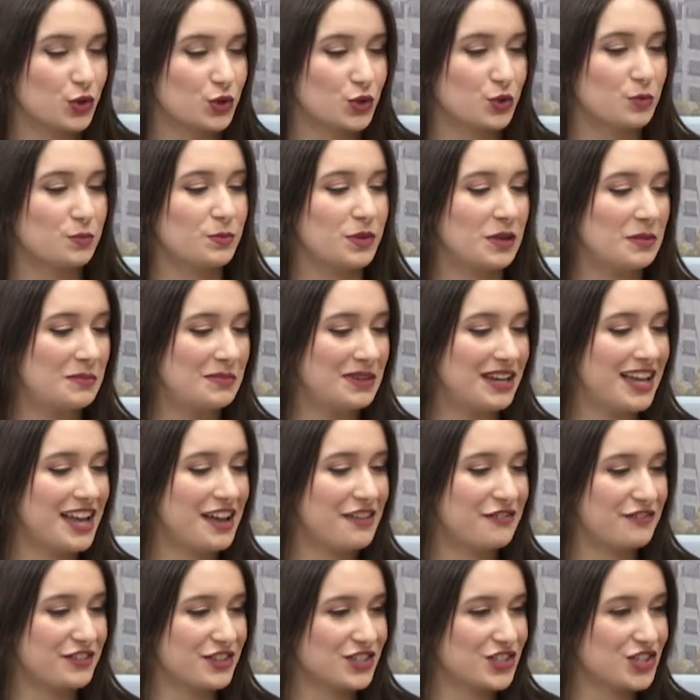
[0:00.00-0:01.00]
اليوم
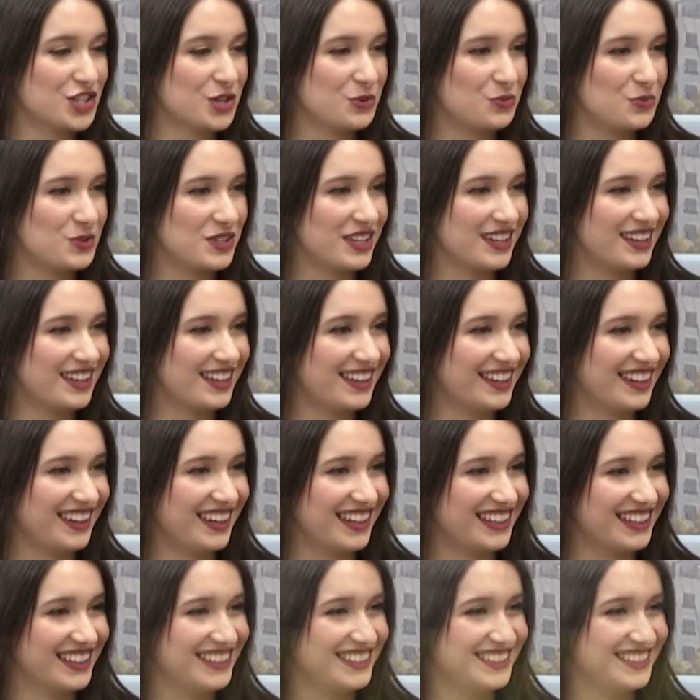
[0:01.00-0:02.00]
بالملح الشوية الله الله